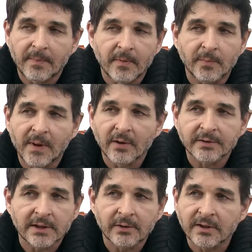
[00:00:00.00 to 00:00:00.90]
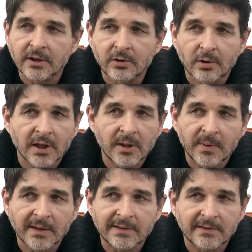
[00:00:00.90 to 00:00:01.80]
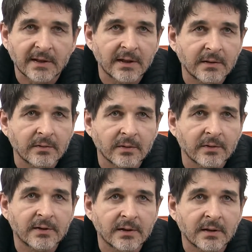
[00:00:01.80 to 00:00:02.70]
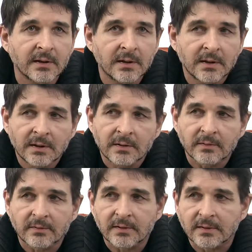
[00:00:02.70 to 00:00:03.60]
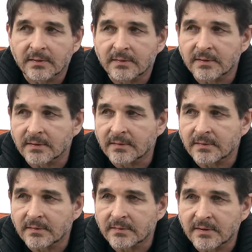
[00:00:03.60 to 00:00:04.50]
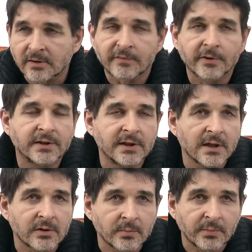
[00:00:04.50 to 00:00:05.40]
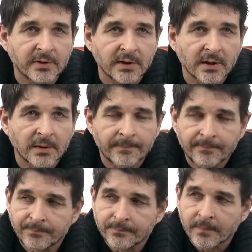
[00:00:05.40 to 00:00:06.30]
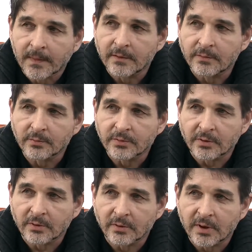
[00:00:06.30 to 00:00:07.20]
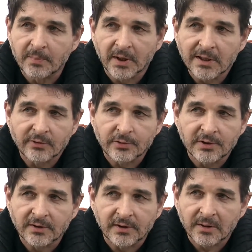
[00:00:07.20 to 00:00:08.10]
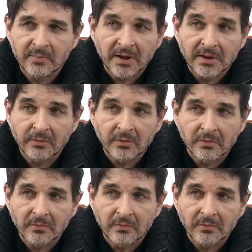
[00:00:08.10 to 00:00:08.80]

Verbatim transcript: de ne pas, rentrer dans ces querelles partisanes, dans ces, ces, enfantillages, on peut dire. Donc, euh, et parler de la société, parler de,